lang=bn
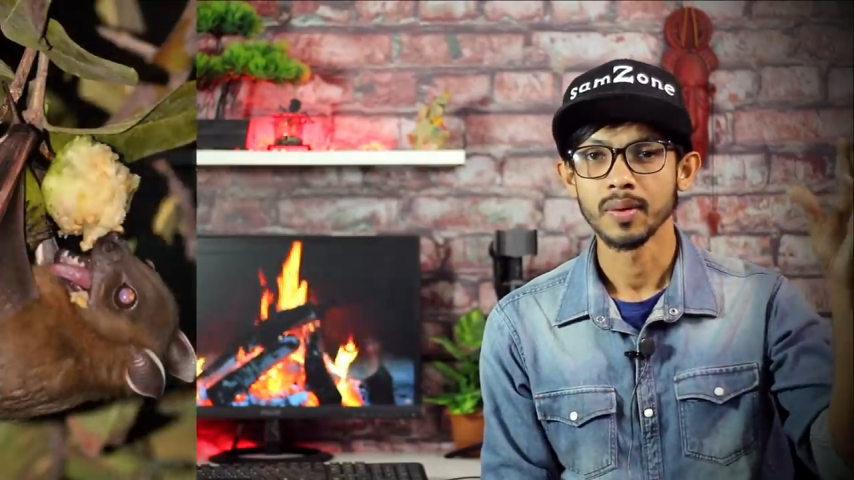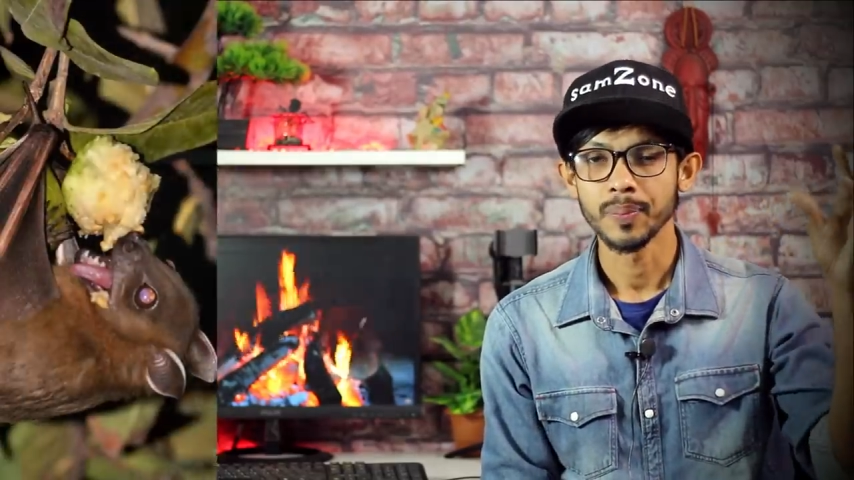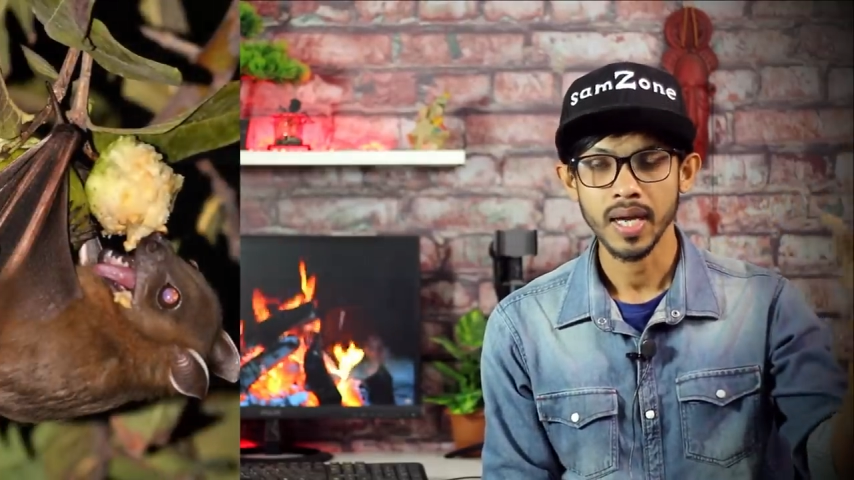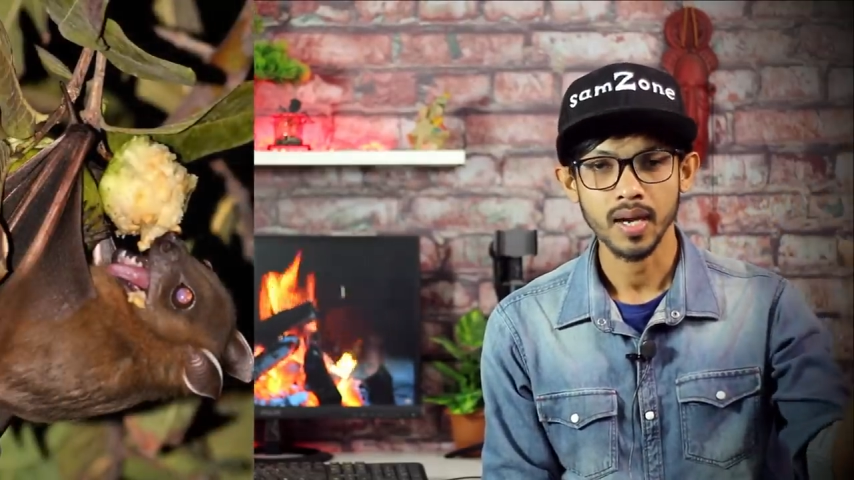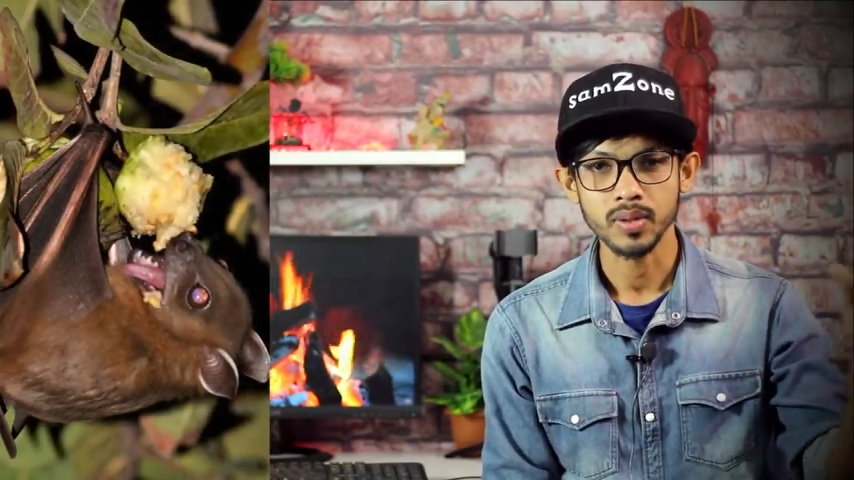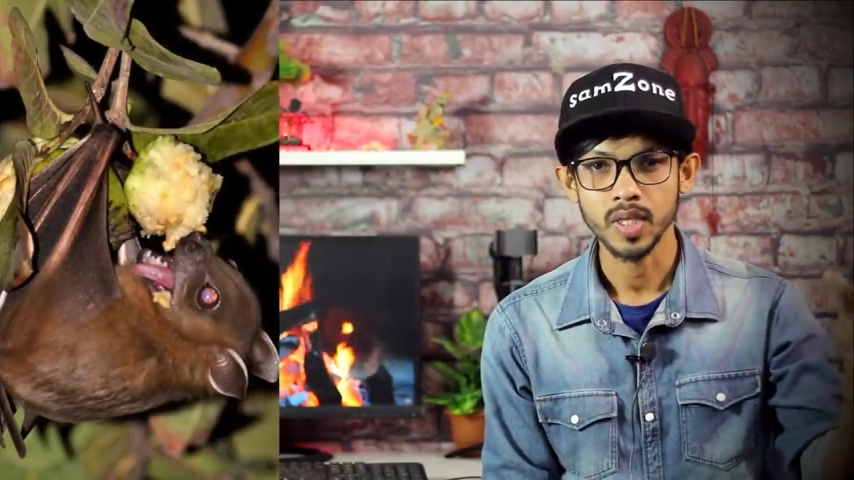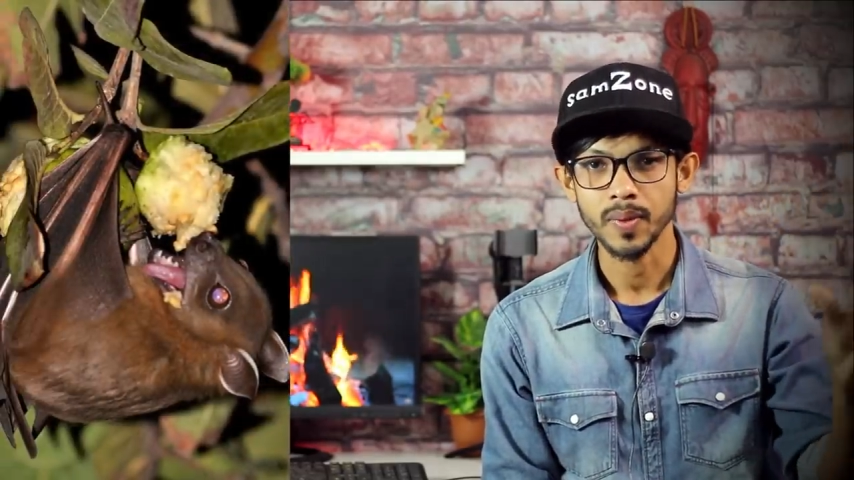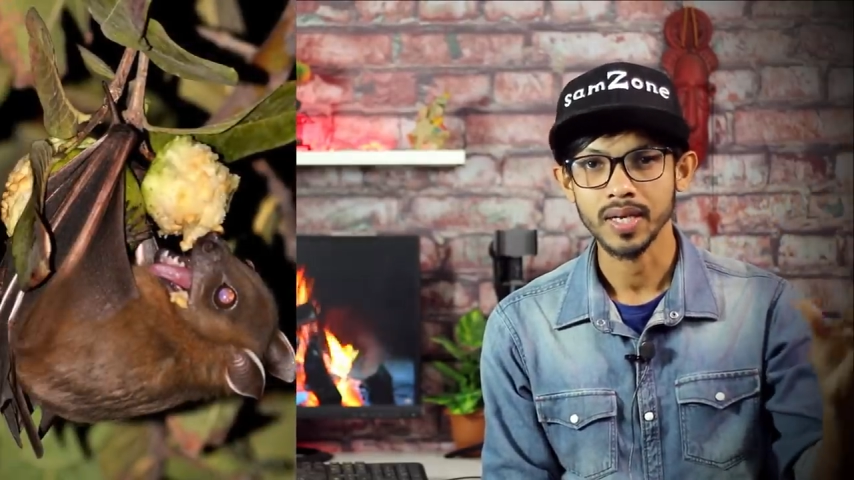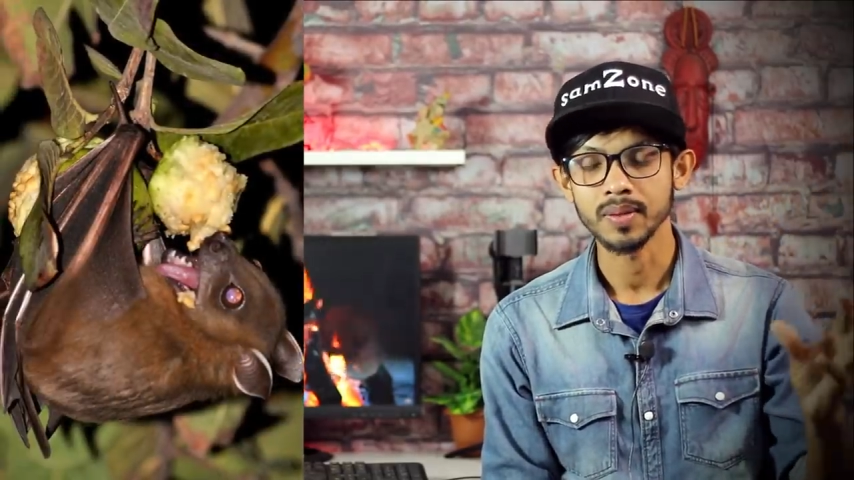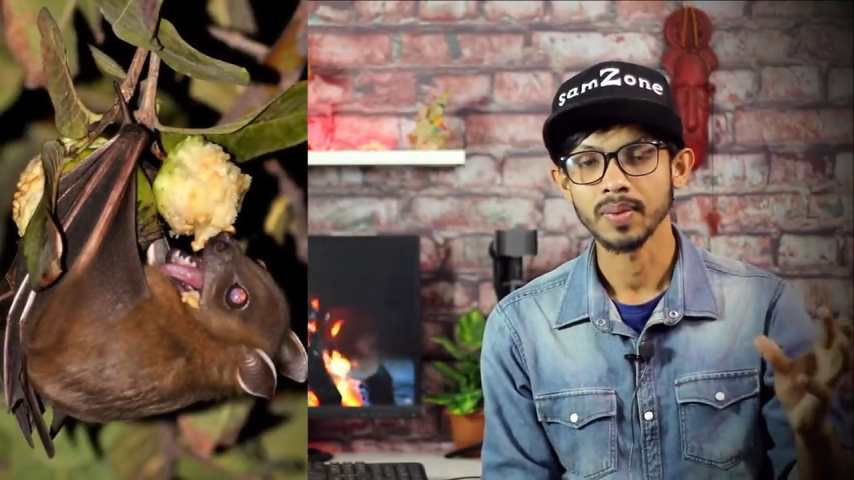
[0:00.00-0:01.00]
পেয়ারা হতে
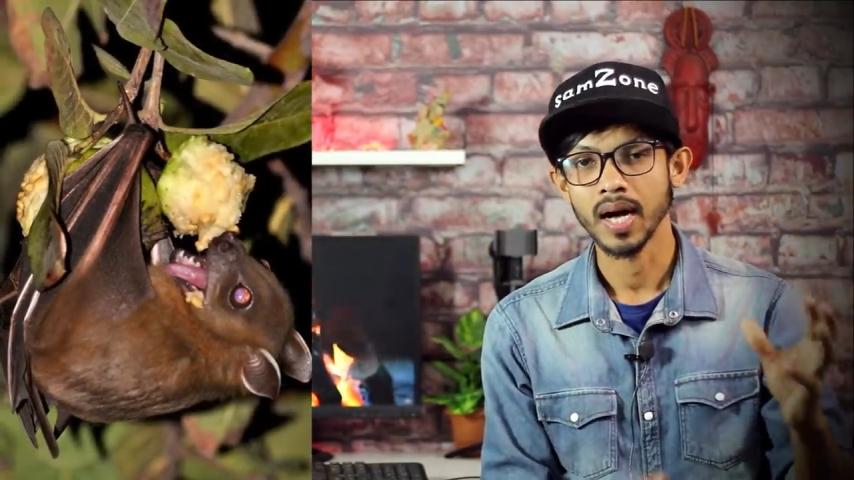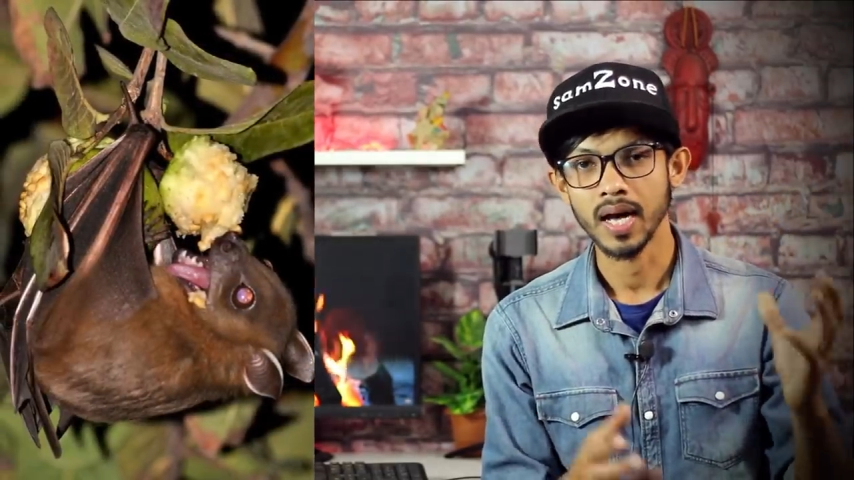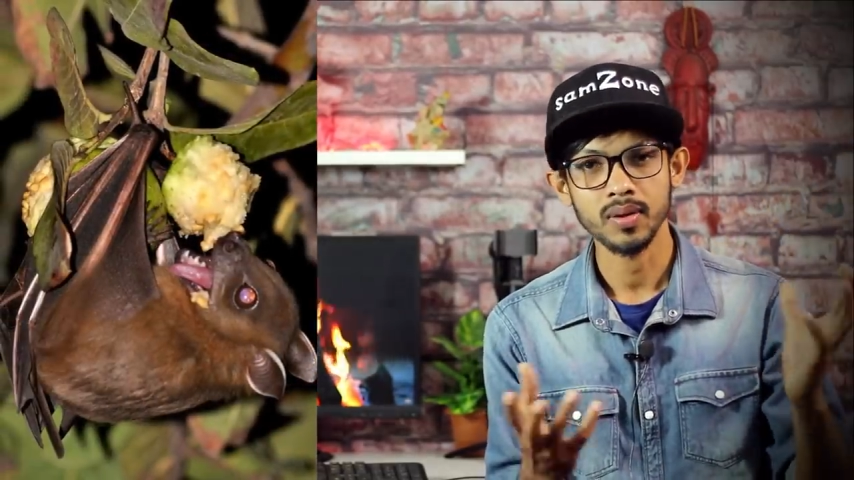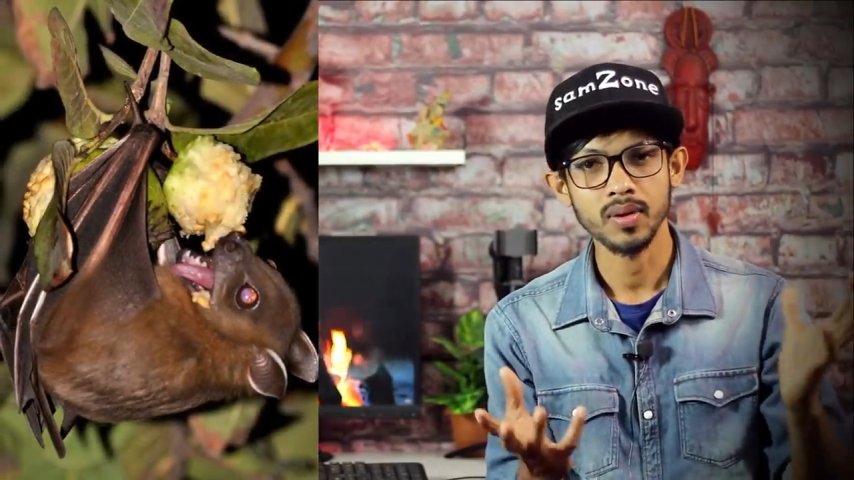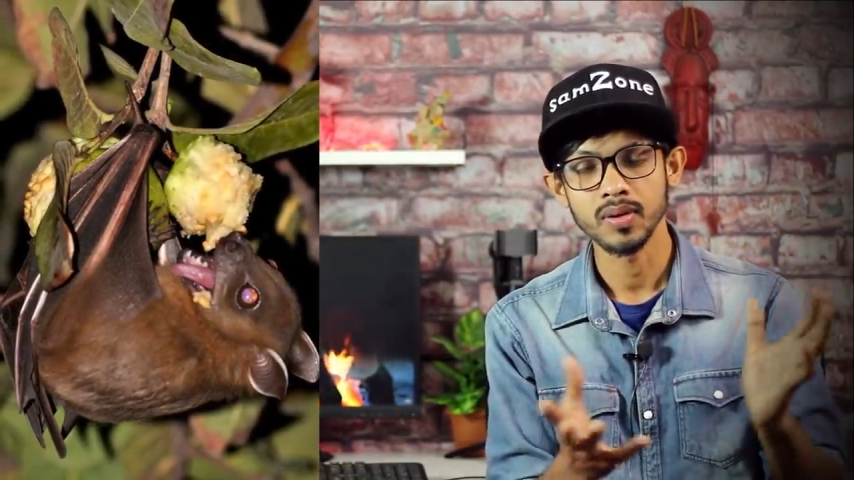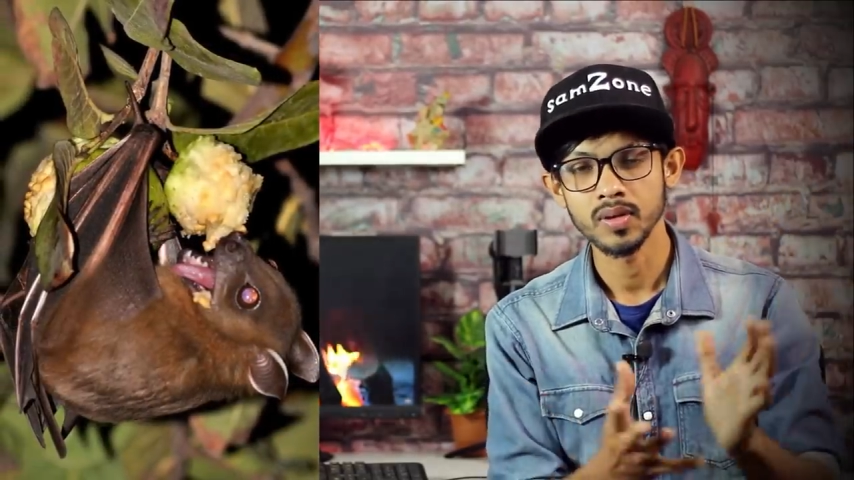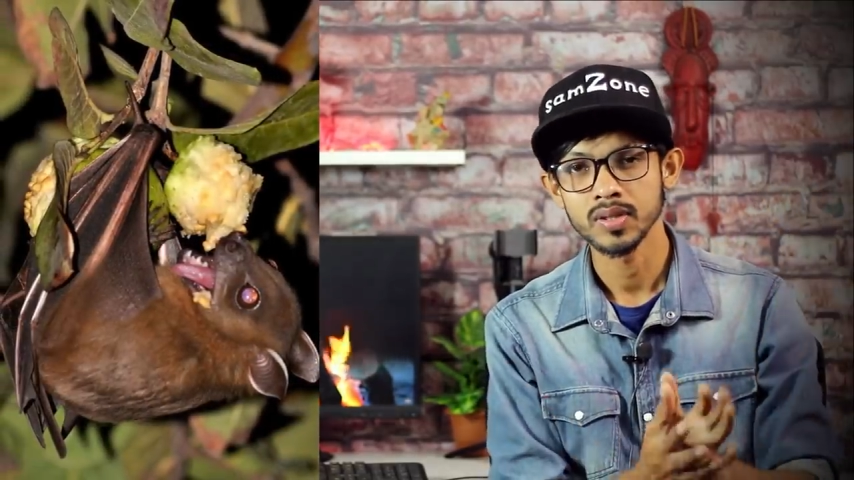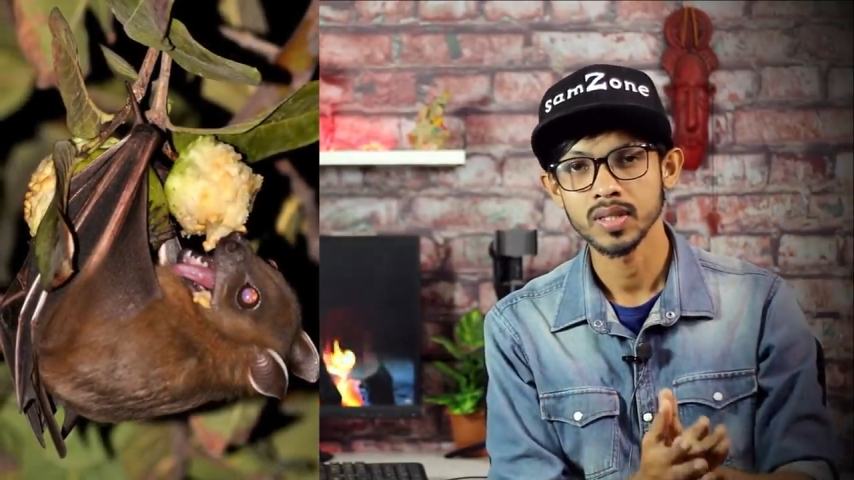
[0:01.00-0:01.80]
পারে বা আরও অন্য